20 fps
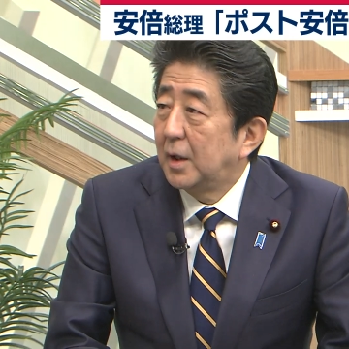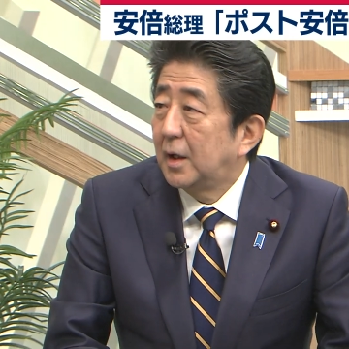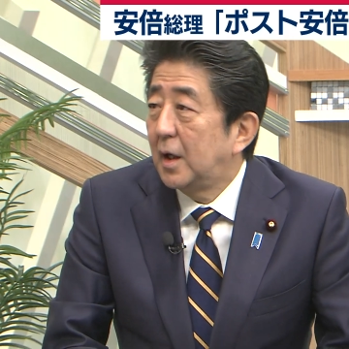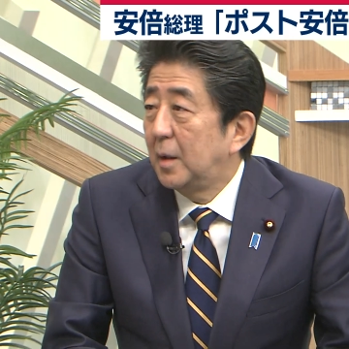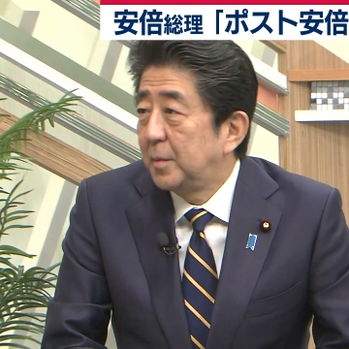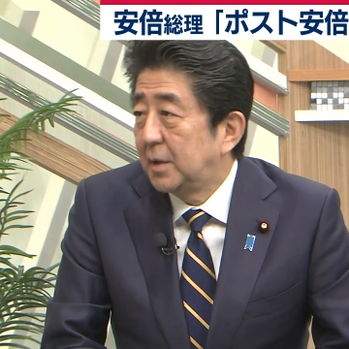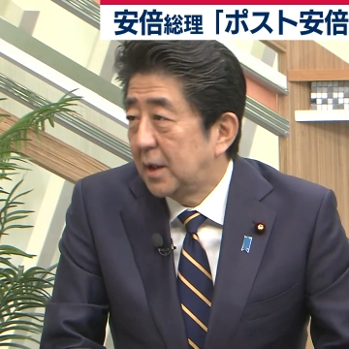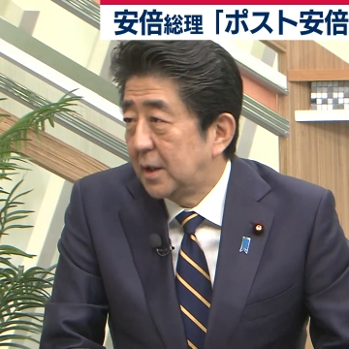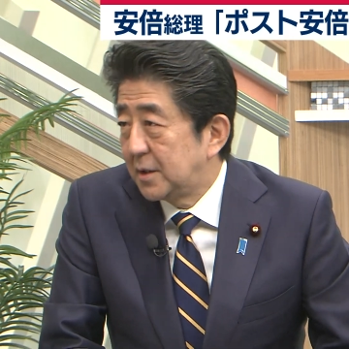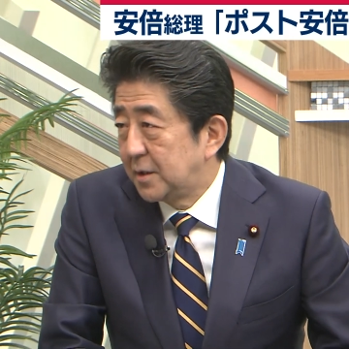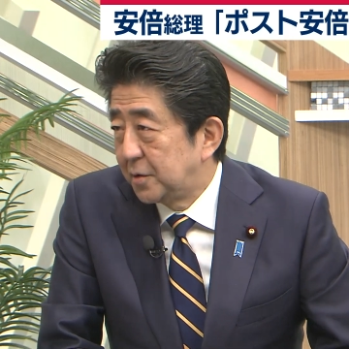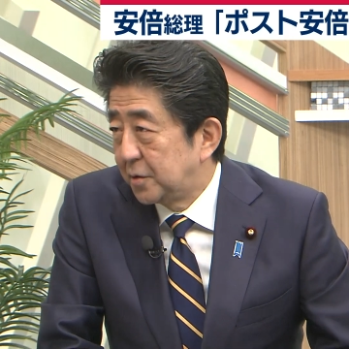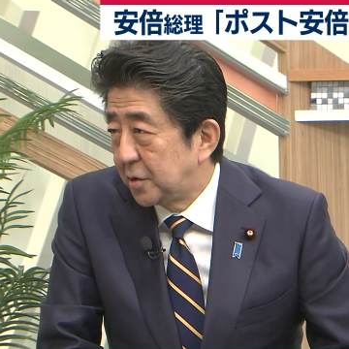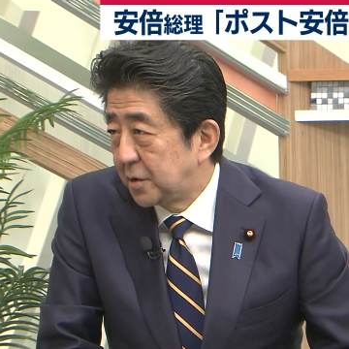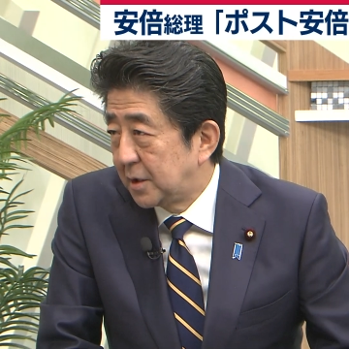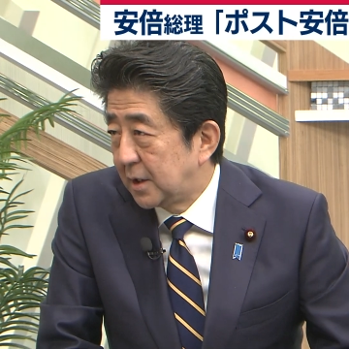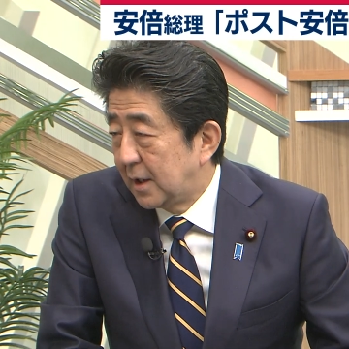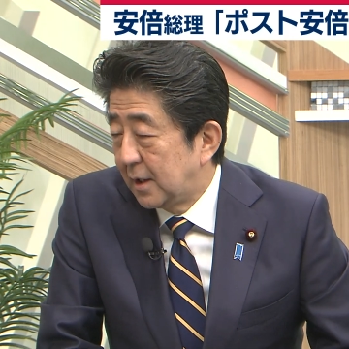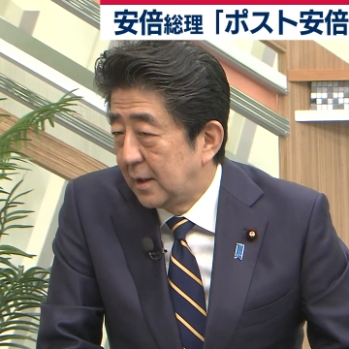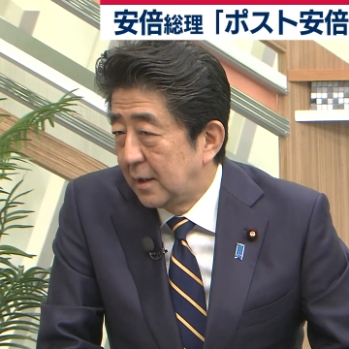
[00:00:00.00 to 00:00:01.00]
外務大臣と
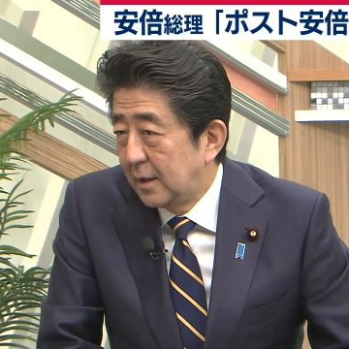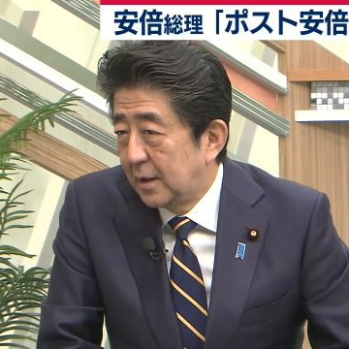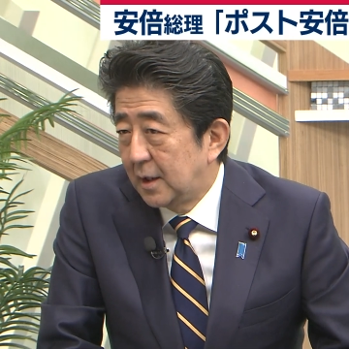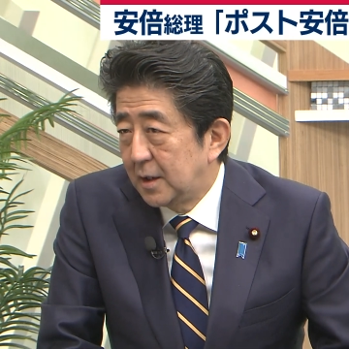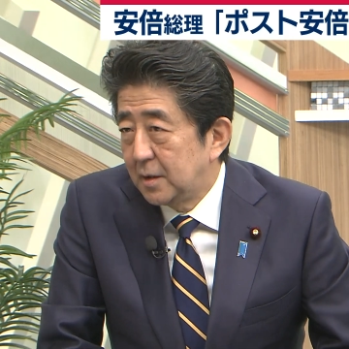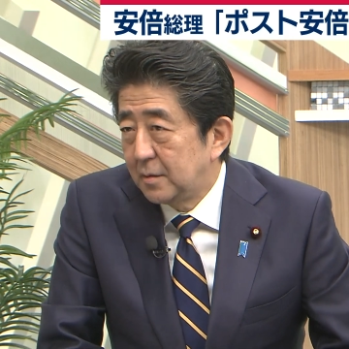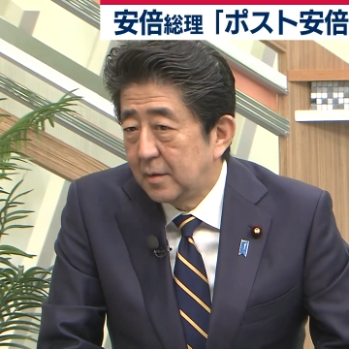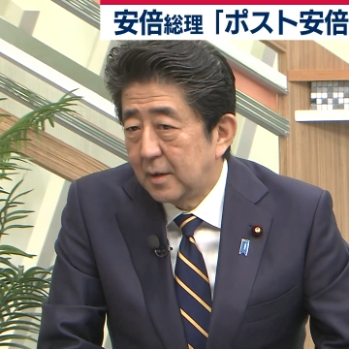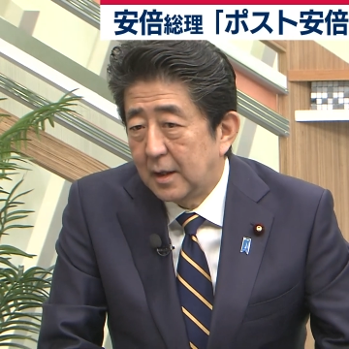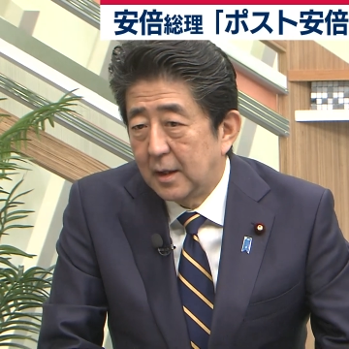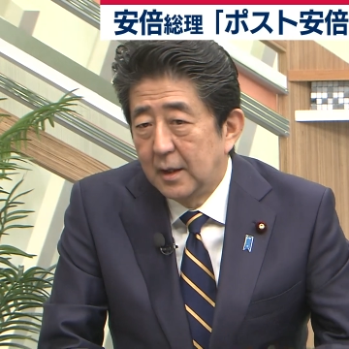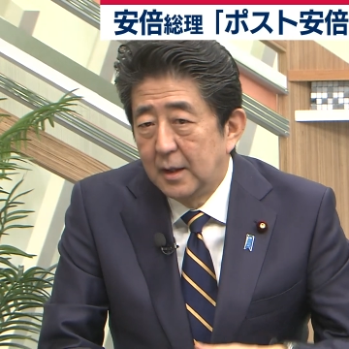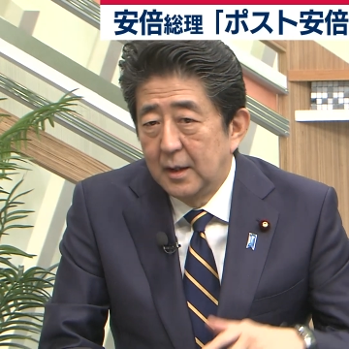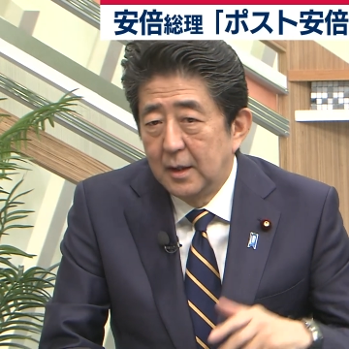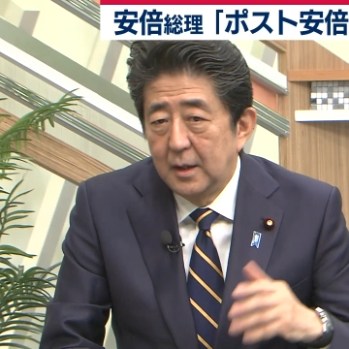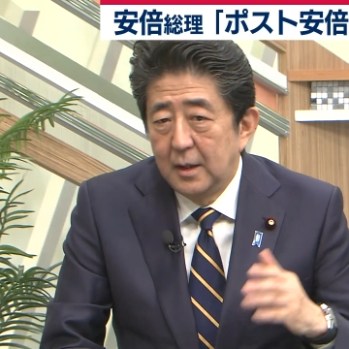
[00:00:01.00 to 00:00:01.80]
してあるいは